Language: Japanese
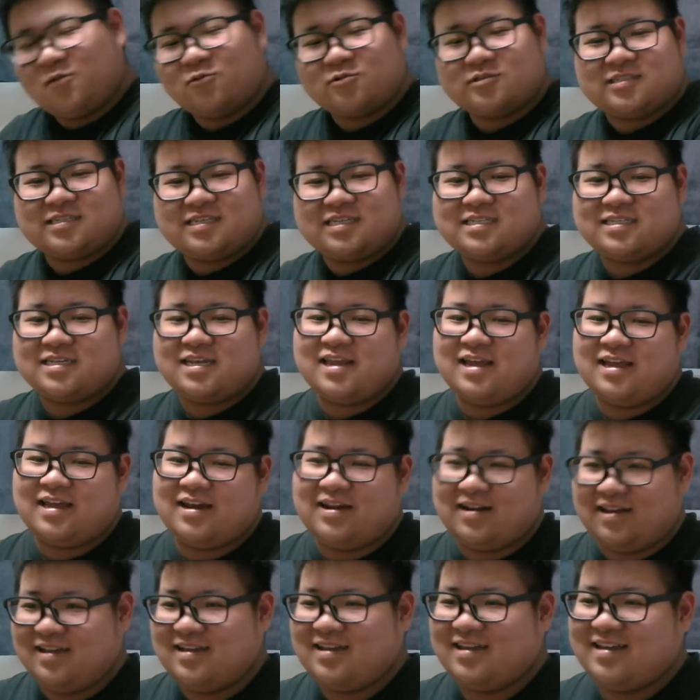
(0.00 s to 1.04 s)
すぎじゃないか、
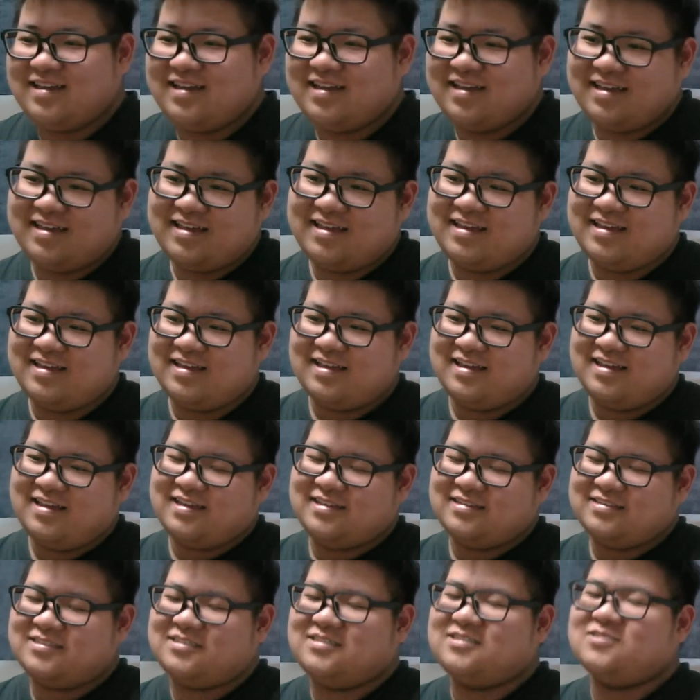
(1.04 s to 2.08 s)
あれ。
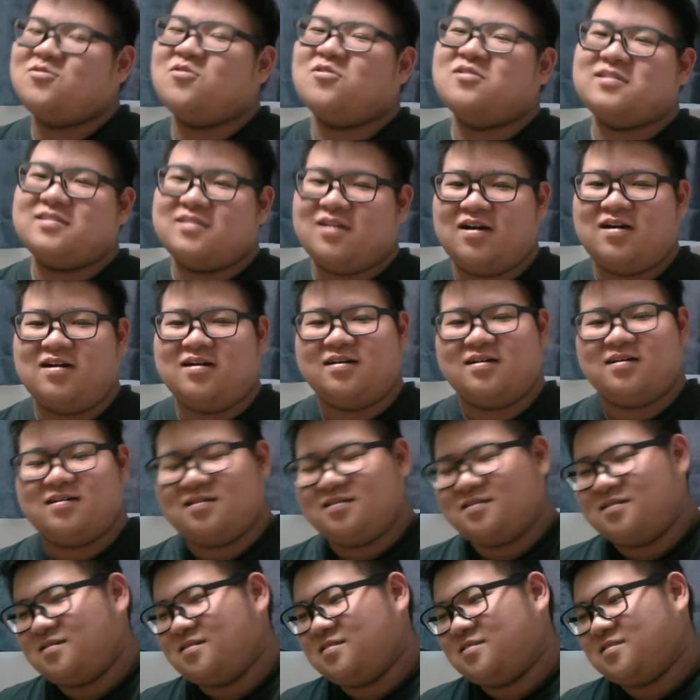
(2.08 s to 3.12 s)
すごいな、
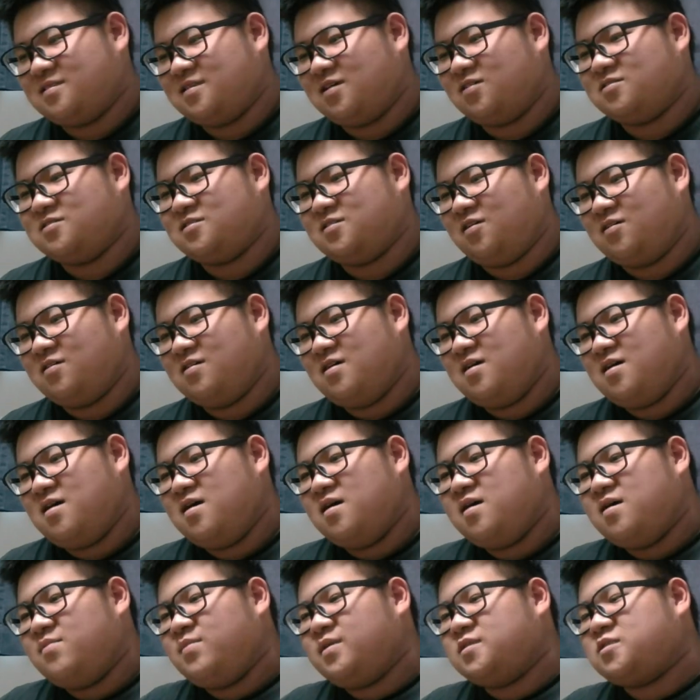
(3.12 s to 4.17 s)
作者。
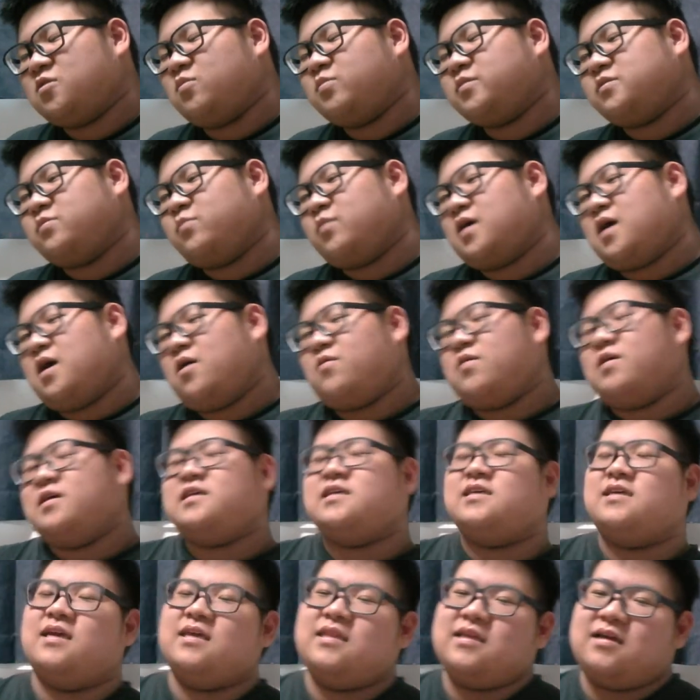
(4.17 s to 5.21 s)
まあ、そもそも可愛
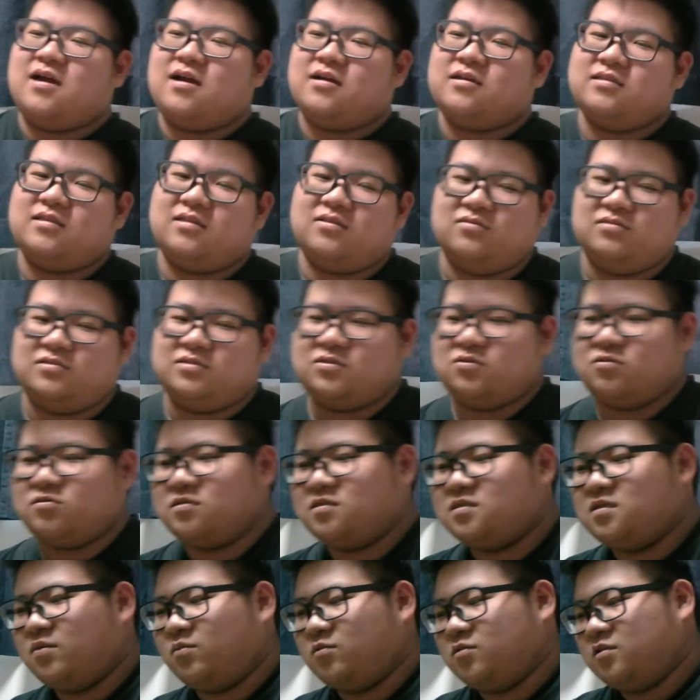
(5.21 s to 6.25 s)
い絵で描けてるのすごす
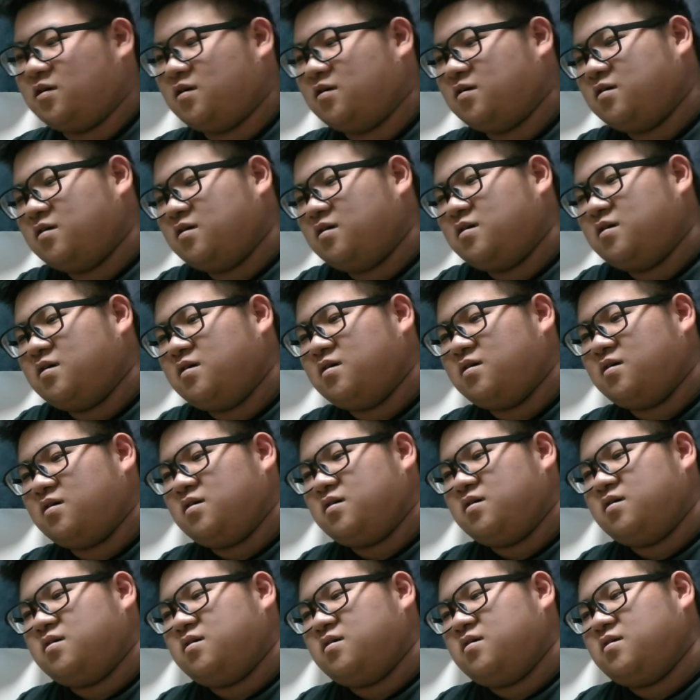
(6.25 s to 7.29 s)
ぎだもんな。
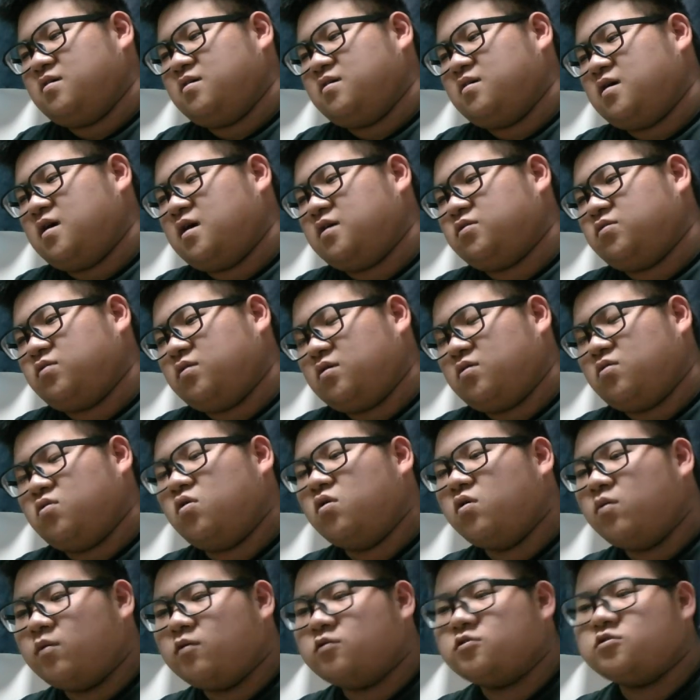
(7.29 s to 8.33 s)
あとね、
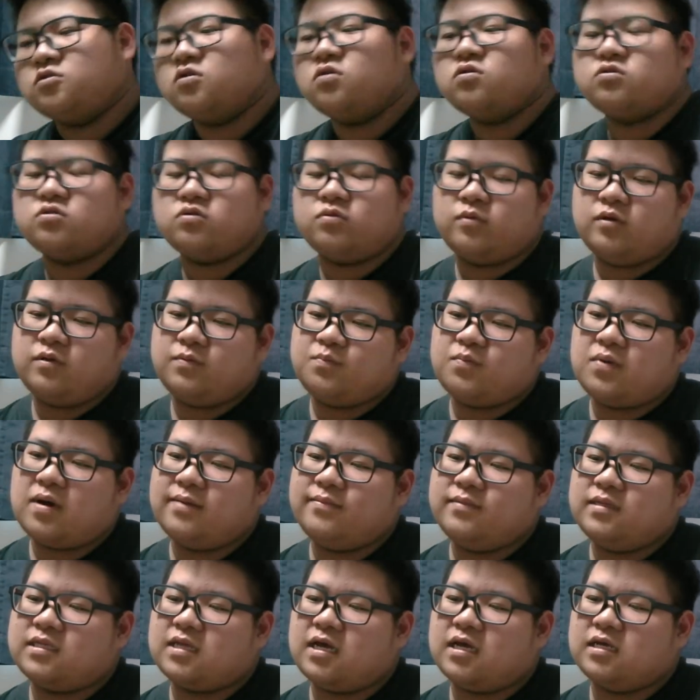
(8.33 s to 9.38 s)
拷問少女もいっぱい
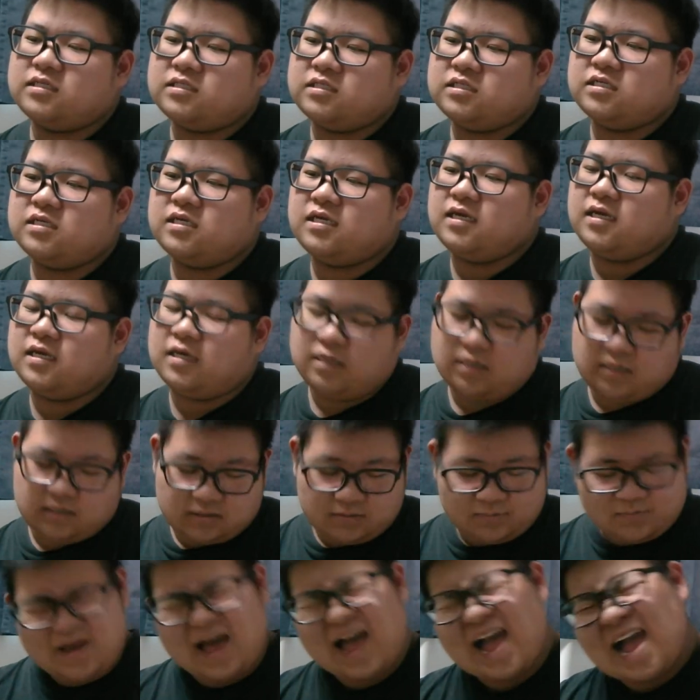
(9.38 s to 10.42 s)
見たいし、
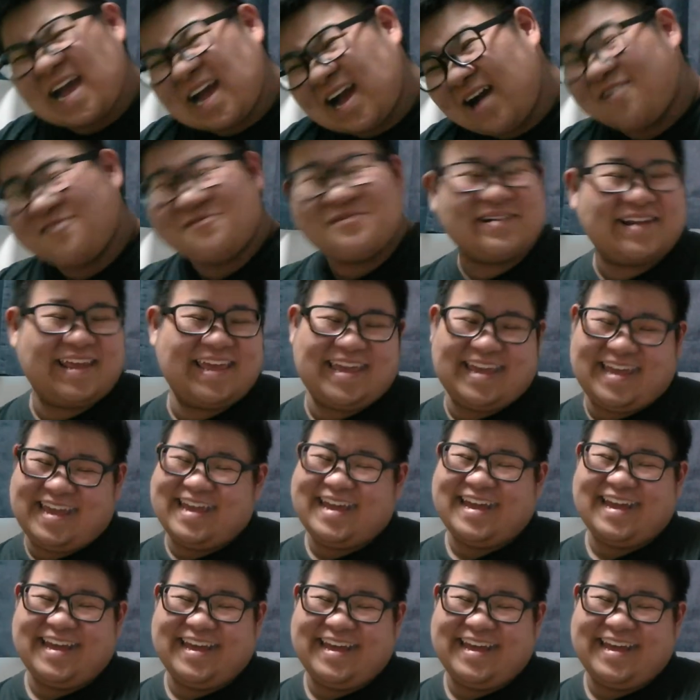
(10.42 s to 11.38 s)
漫画おもれ